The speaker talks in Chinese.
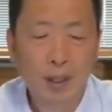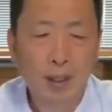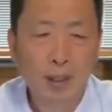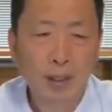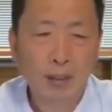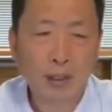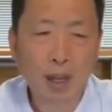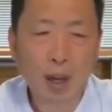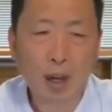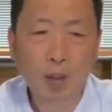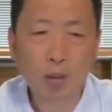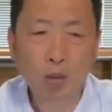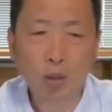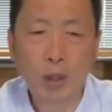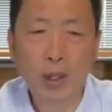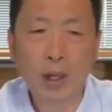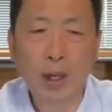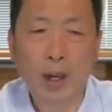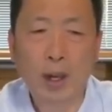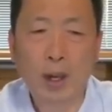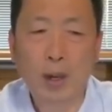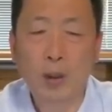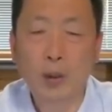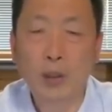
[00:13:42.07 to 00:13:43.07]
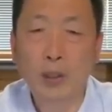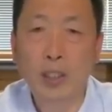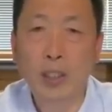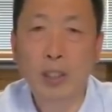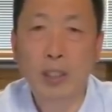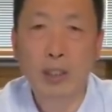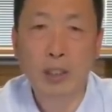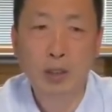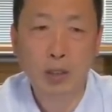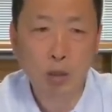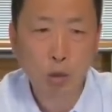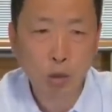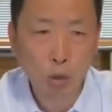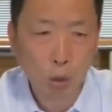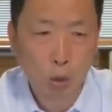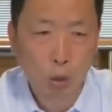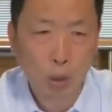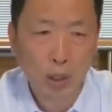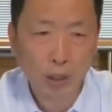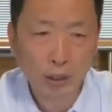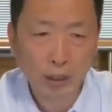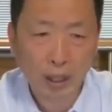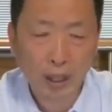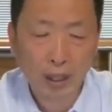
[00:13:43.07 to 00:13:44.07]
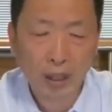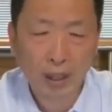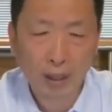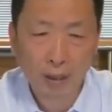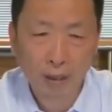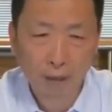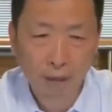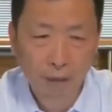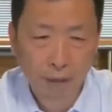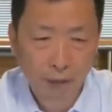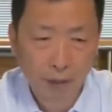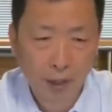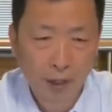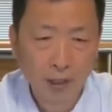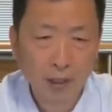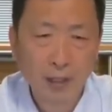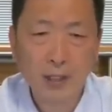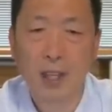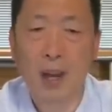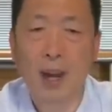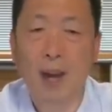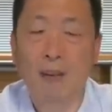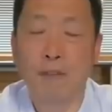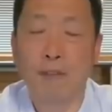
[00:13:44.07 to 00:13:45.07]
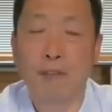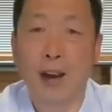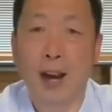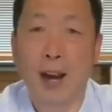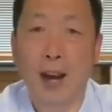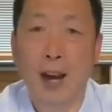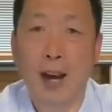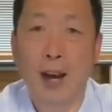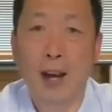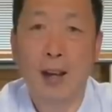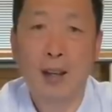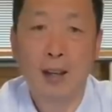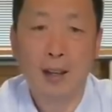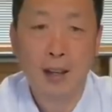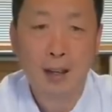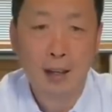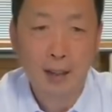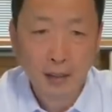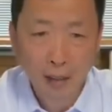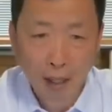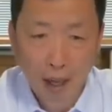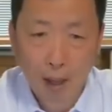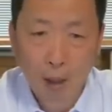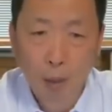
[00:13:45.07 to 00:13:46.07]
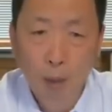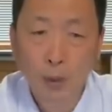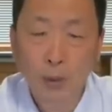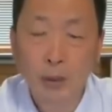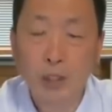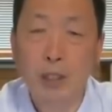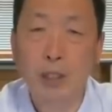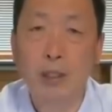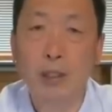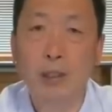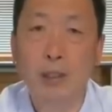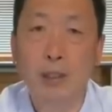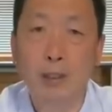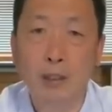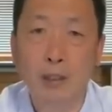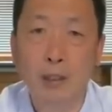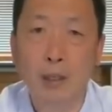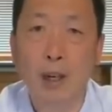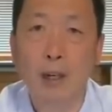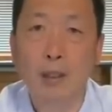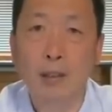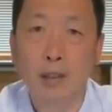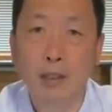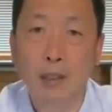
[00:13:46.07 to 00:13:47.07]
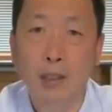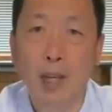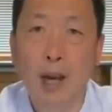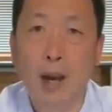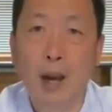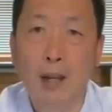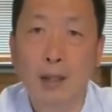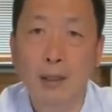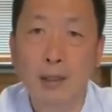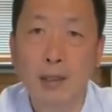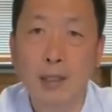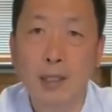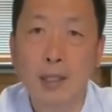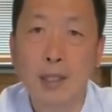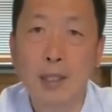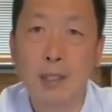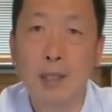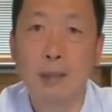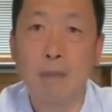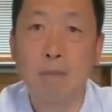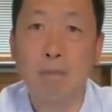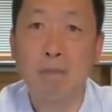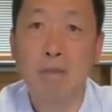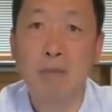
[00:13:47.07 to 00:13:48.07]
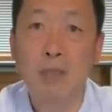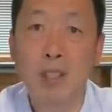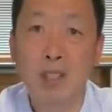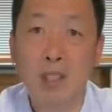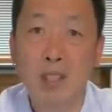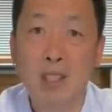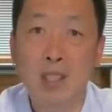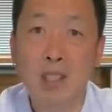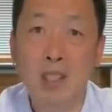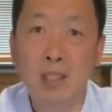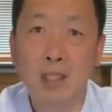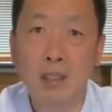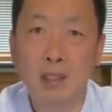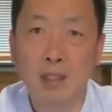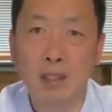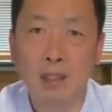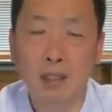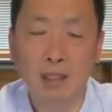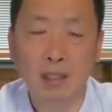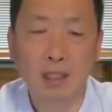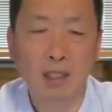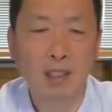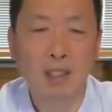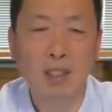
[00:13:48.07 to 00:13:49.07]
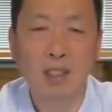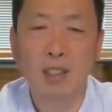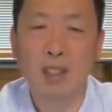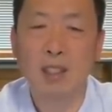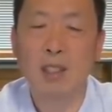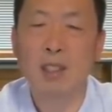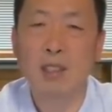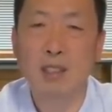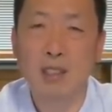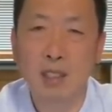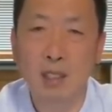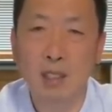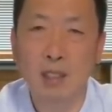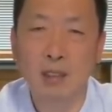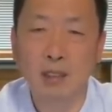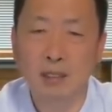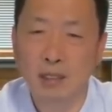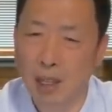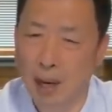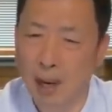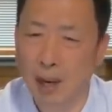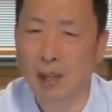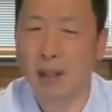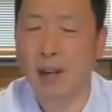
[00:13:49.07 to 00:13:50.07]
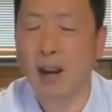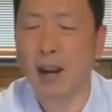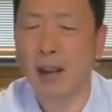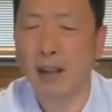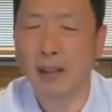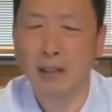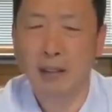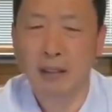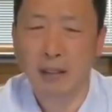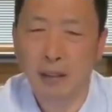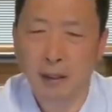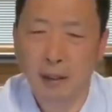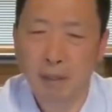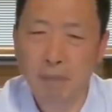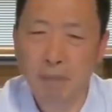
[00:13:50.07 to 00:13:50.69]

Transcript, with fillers: 到最后是弱年逢家乏，老至更长饥。饥饿的饥，经常挨饿。